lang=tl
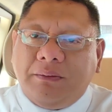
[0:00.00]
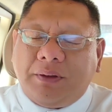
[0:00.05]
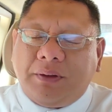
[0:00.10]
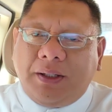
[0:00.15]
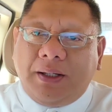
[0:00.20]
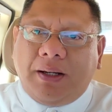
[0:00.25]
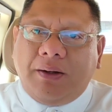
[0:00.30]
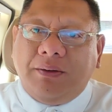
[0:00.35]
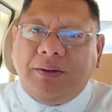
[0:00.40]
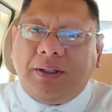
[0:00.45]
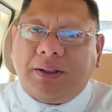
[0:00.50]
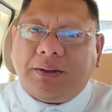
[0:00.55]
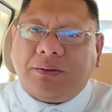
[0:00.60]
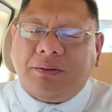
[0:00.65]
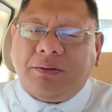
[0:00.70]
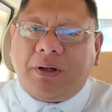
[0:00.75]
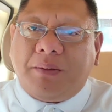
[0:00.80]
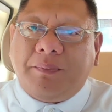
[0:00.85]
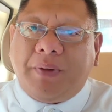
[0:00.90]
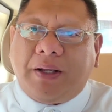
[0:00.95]
Tan-aw na
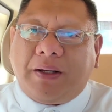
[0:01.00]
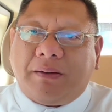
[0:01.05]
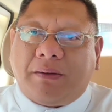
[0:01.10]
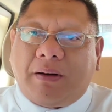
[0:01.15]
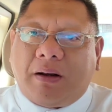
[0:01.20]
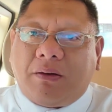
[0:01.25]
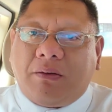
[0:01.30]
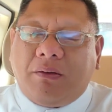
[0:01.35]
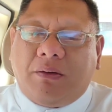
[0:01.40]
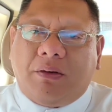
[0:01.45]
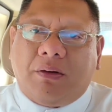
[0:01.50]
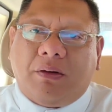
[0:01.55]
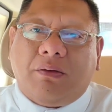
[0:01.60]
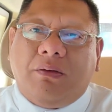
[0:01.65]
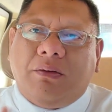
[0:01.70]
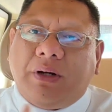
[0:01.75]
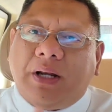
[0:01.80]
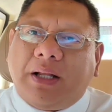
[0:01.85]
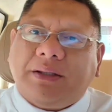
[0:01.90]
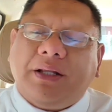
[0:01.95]
tong nabay crack or
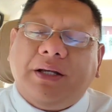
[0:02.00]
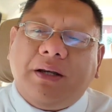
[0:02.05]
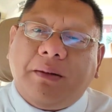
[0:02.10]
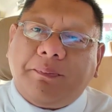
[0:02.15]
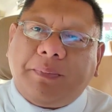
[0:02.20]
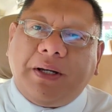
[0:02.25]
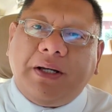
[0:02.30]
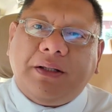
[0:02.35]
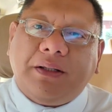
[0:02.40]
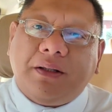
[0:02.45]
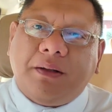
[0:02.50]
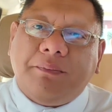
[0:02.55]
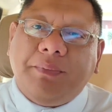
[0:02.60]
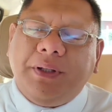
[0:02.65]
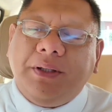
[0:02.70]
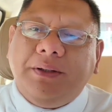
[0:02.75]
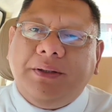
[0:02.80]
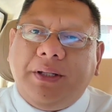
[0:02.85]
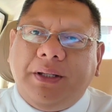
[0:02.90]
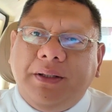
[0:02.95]
kung natay napalit ka
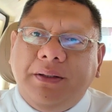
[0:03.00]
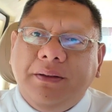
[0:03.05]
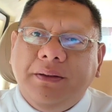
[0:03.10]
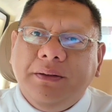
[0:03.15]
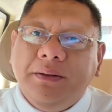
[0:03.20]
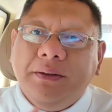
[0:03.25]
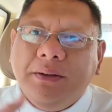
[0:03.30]
building,